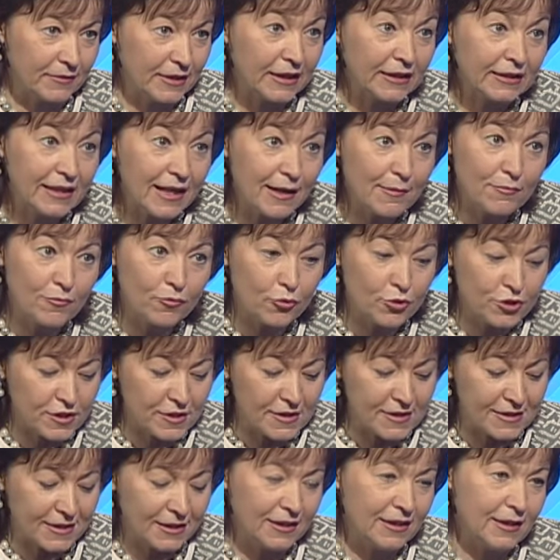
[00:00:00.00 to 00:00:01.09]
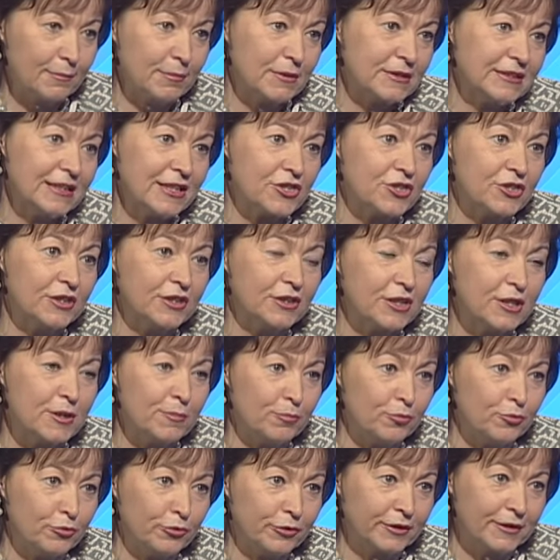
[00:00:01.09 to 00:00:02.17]
И там очень сильно обозначено три
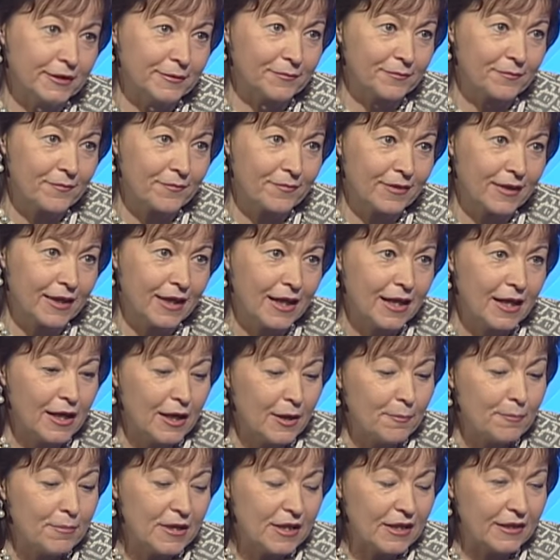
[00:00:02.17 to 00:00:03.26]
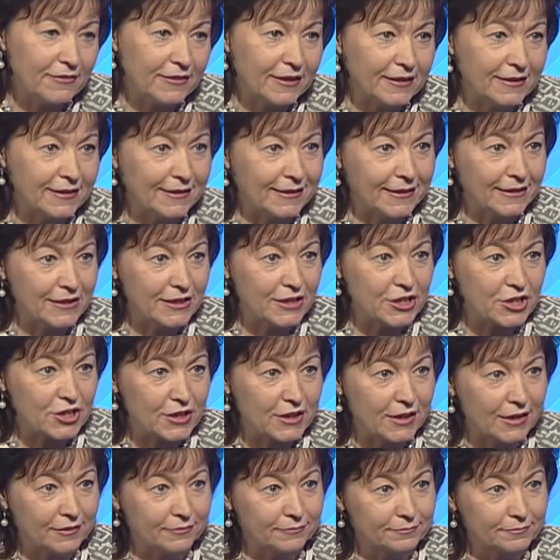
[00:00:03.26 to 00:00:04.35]
пункта. Первый – это,
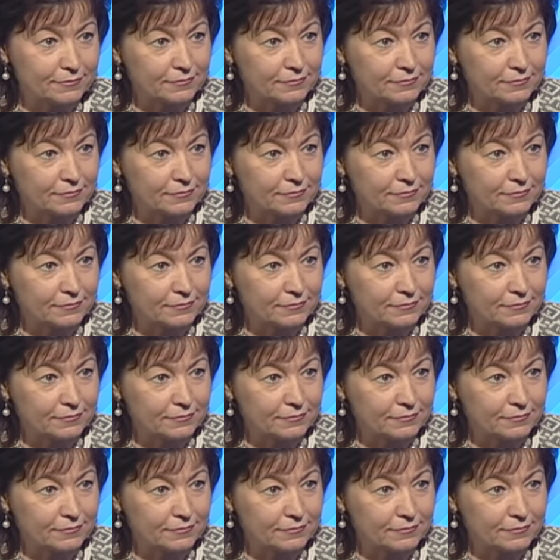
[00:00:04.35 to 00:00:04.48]
конечно,